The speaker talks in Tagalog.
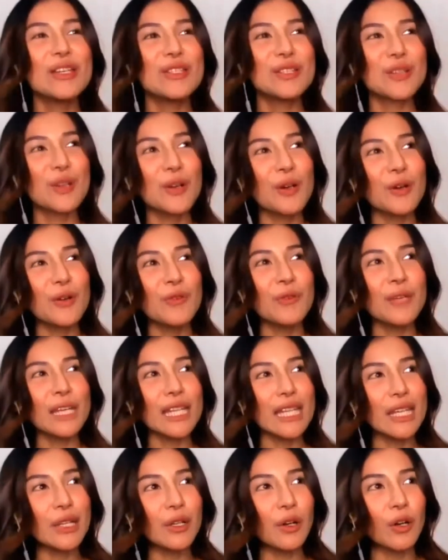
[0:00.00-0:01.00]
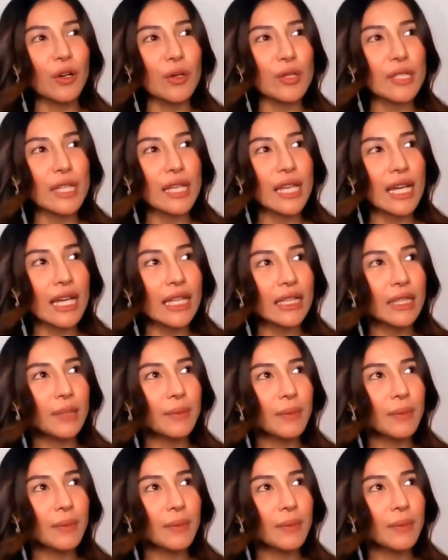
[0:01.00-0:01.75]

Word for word: So feeling ko, sa lahat